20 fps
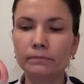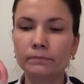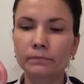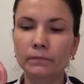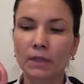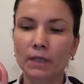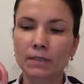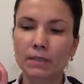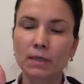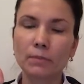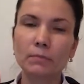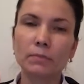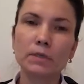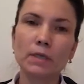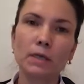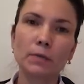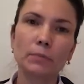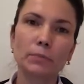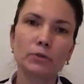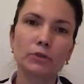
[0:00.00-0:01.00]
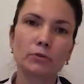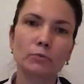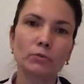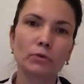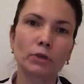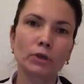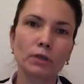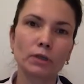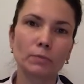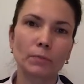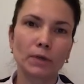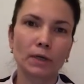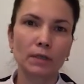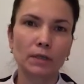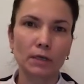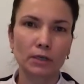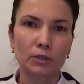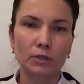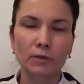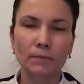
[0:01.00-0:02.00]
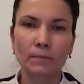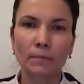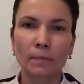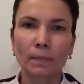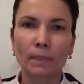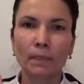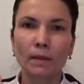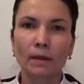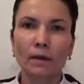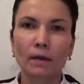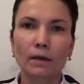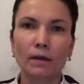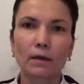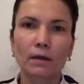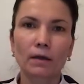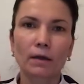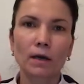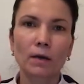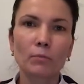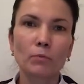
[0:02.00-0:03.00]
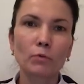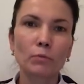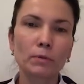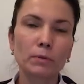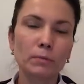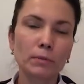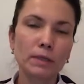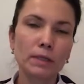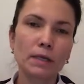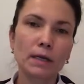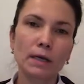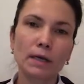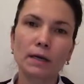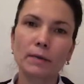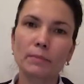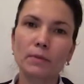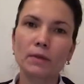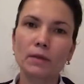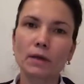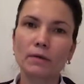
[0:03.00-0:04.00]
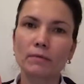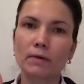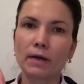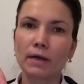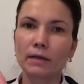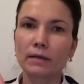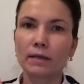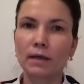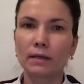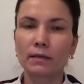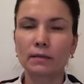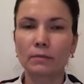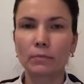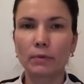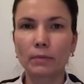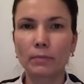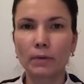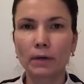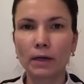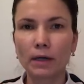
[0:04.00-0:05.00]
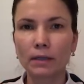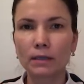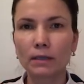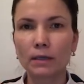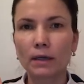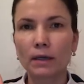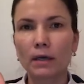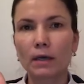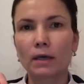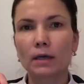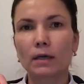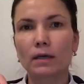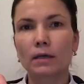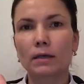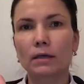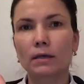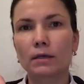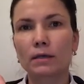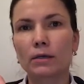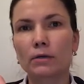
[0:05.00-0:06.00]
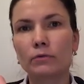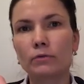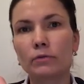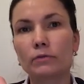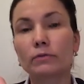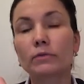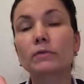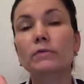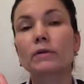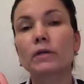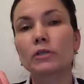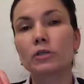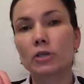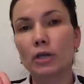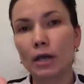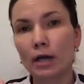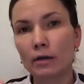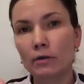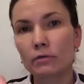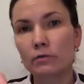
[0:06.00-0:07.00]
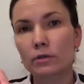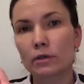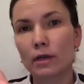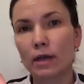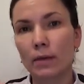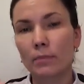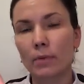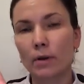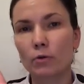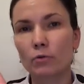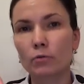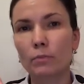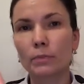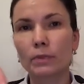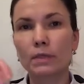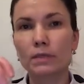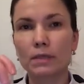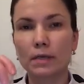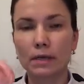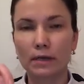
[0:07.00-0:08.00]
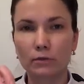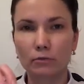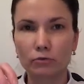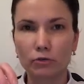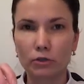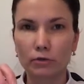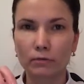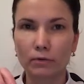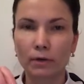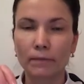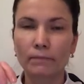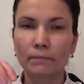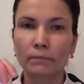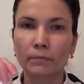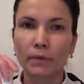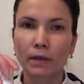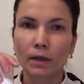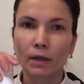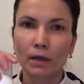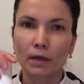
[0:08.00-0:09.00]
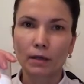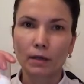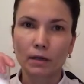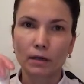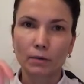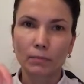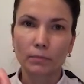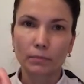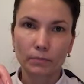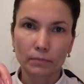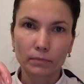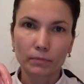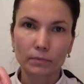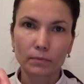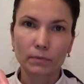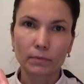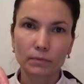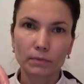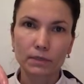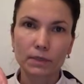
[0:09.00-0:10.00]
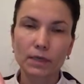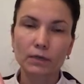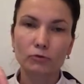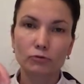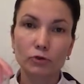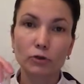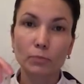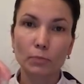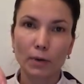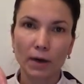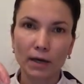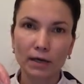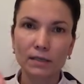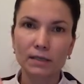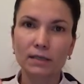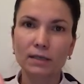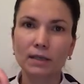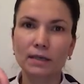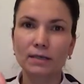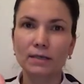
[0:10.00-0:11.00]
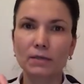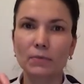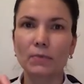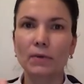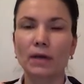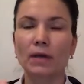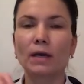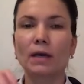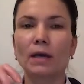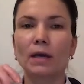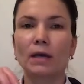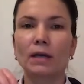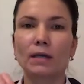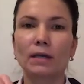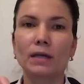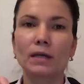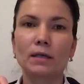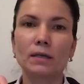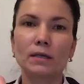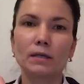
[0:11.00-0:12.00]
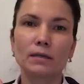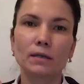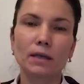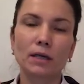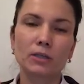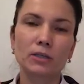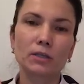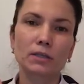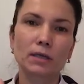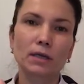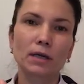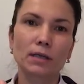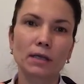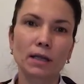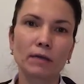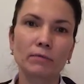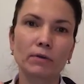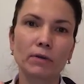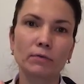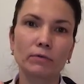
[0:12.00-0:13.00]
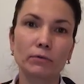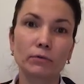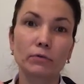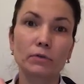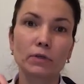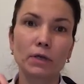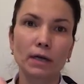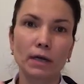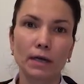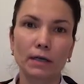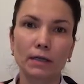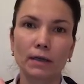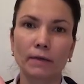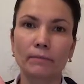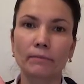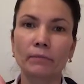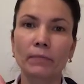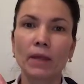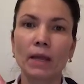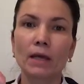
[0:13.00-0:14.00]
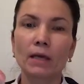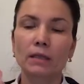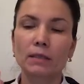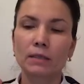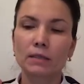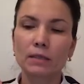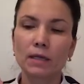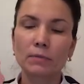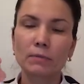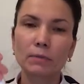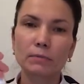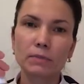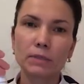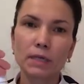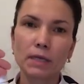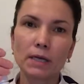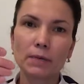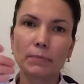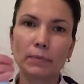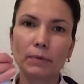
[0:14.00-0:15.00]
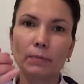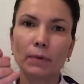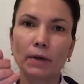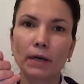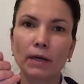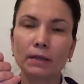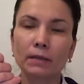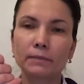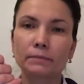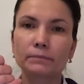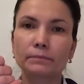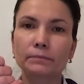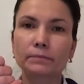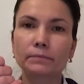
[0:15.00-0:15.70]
На самом деле, почему хит продаж – Э, кому бы мы не рекомендовали данный препарат, э, люди возвращаются для покупки следующего, э, следующей партии для себя и даже заготавливают заранее. На самом деле препарат